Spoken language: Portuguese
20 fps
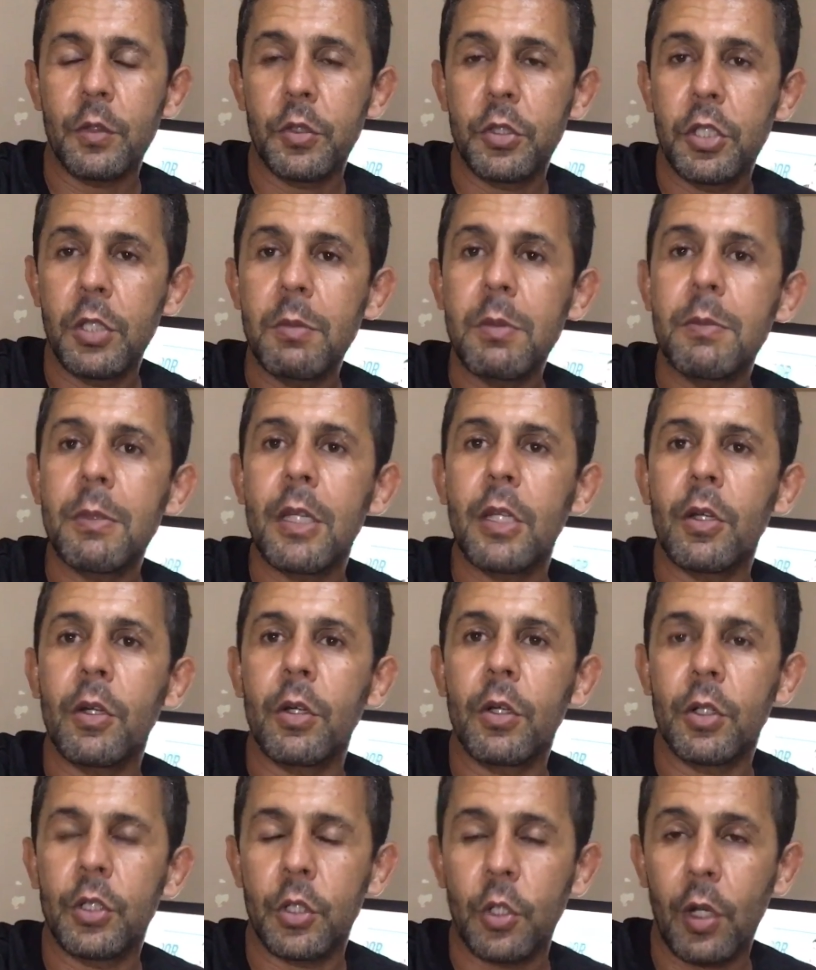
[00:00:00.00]
o time
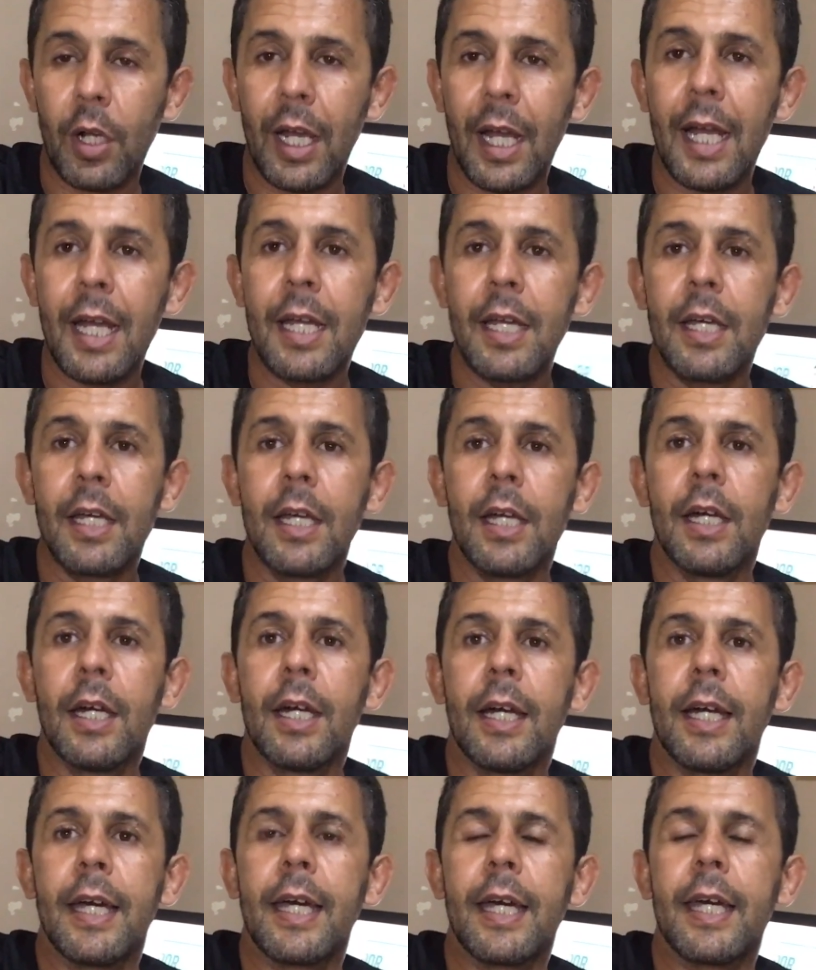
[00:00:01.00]
melhor jogar,
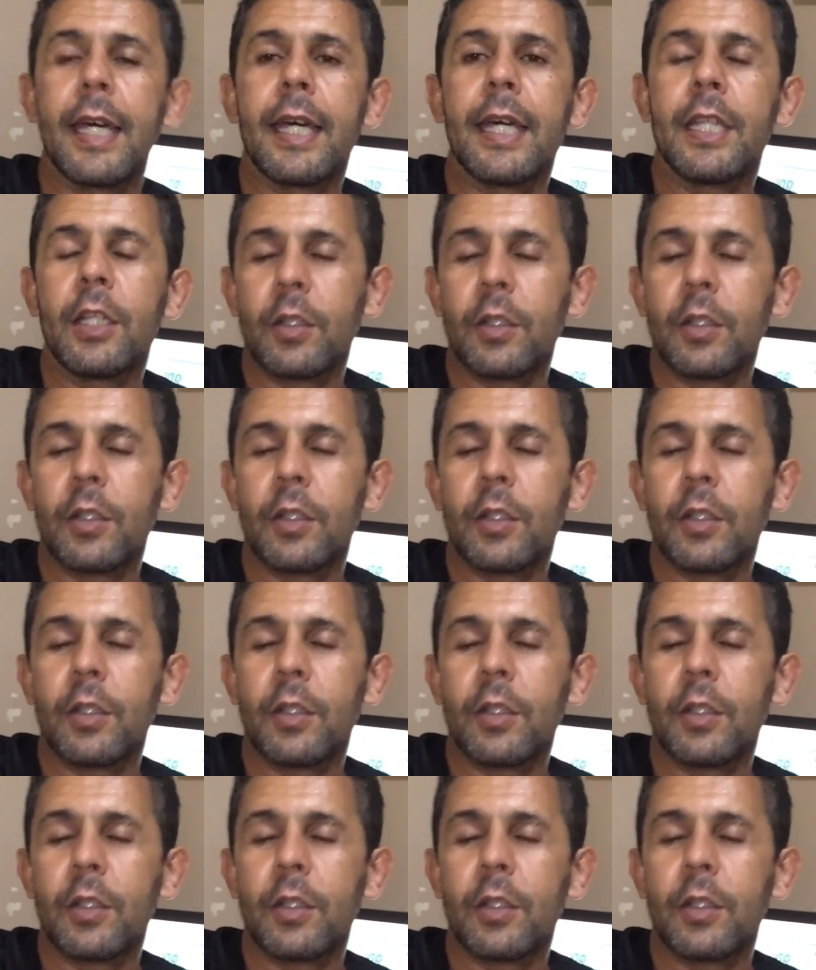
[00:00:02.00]
é,